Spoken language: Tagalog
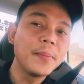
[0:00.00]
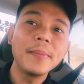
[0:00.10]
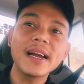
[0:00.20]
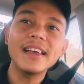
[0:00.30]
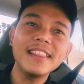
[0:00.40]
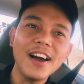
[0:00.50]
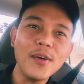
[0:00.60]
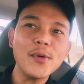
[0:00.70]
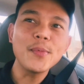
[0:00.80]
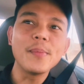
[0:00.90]

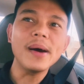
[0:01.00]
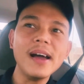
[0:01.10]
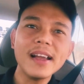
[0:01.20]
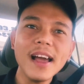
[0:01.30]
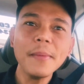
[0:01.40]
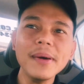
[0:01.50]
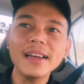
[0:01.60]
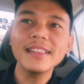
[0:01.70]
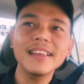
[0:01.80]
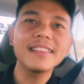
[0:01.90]
Magandang umaga,
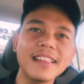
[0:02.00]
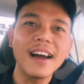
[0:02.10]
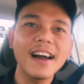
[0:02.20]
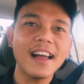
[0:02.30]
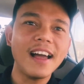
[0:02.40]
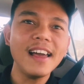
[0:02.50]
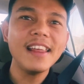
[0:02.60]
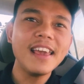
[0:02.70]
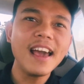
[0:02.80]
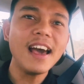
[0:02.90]
magandang
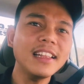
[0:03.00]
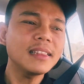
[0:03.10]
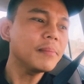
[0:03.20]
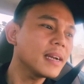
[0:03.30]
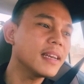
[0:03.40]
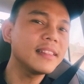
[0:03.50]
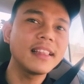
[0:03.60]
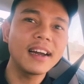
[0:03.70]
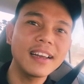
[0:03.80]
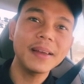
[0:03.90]
tanghali at
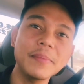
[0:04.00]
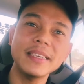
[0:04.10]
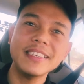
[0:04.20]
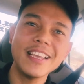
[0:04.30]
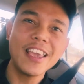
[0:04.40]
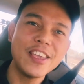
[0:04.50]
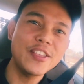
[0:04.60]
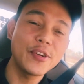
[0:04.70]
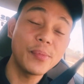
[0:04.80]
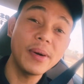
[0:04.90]
magandang gabi sa
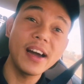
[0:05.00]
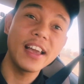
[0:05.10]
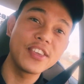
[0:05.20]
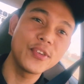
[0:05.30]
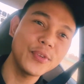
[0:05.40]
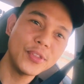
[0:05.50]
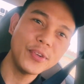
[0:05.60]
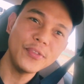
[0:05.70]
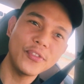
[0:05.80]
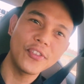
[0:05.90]
inyo mga
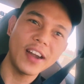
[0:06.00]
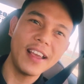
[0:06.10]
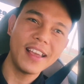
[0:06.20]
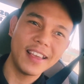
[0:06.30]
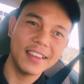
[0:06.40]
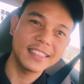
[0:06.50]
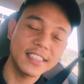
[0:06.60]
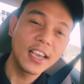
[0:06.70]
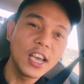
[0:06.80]
YouTube friends.